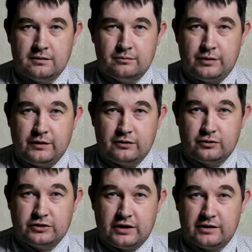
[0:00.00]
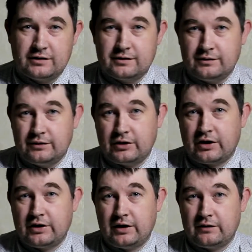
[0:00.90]
Привет, друзья! Вы на
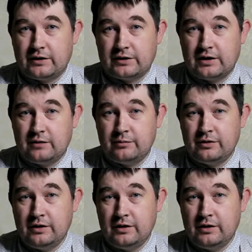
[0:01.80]
канале Влад Клаб.